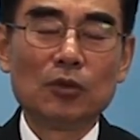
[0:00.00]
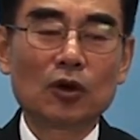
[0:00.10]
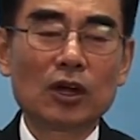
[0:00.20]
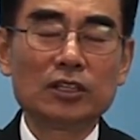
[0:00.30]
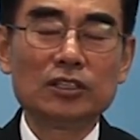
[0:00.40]

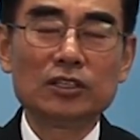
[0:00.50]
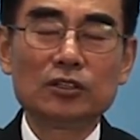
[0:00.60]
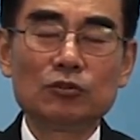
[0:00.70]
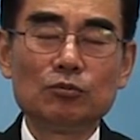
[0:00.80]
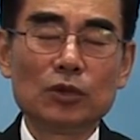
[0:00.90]

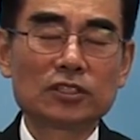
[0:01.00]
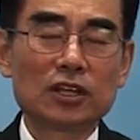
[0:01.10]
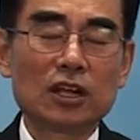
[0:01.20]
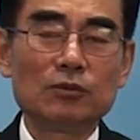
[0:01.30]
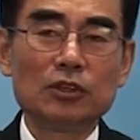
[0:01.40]
몇
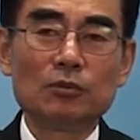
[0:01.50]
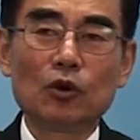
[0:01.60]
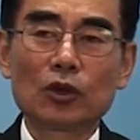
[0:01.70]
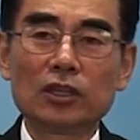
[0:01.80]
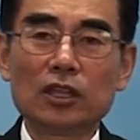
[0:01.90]
사람이
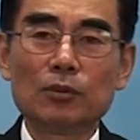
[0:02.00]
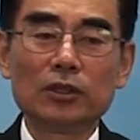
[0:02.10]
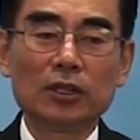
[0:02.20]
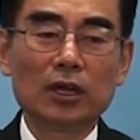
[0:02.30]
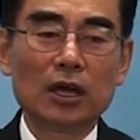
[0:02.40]
먹게
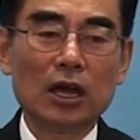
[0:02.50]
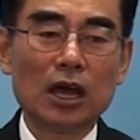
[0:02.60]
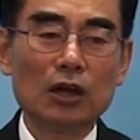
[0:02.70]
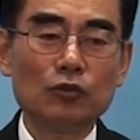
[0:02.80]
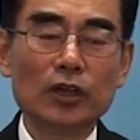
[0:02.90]
되면
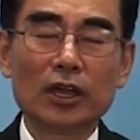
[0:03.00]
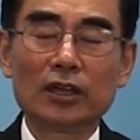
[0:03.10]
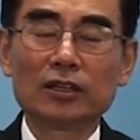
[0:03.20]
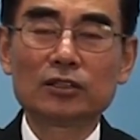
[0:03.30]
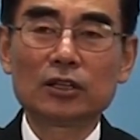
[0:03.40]

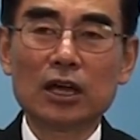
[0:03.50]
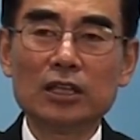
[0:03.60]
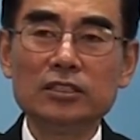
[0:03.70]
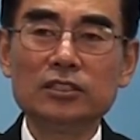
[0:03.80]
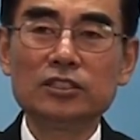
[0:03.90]
하루에
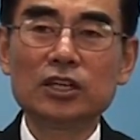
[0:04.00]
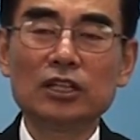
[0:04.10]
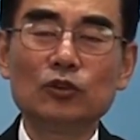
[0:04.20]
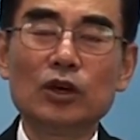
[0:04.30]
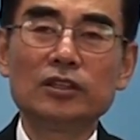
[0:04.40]

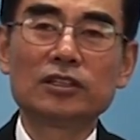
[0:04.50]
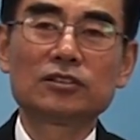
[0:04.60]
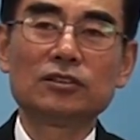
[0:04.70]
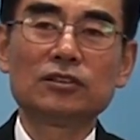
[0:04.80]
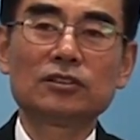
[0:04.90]
1시간도 안
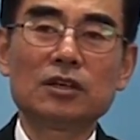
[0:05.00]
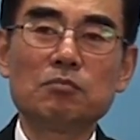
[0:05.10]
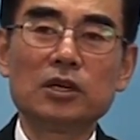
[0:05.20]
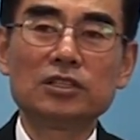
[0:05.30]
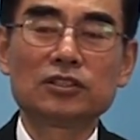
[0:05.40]
돼서
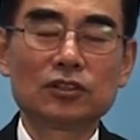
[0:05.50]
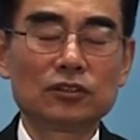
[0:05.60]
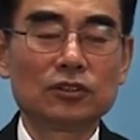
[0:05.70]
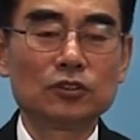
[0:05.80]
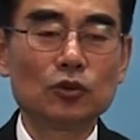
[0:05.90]

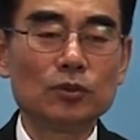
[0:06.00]
32,000원은